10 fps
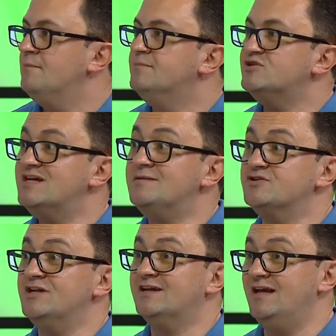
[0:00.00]
مش
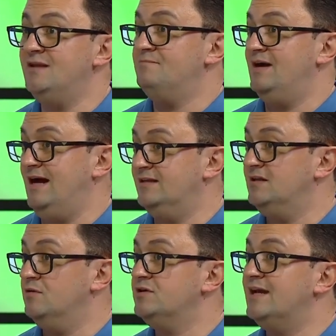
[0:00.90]
عشان اتكلم مع
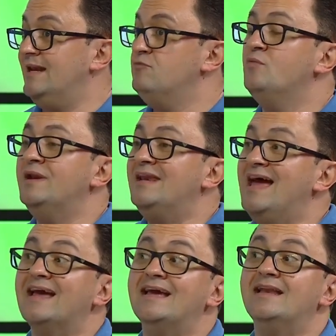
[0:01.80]
حد اماراتي اكلمه
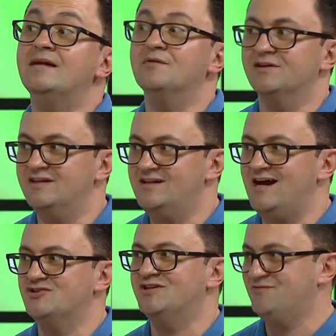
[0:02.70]
باللهجه الاماراتيه
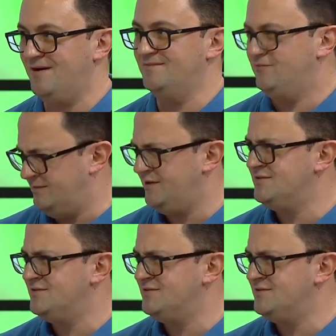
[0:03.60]
عشان يفهمني فهمت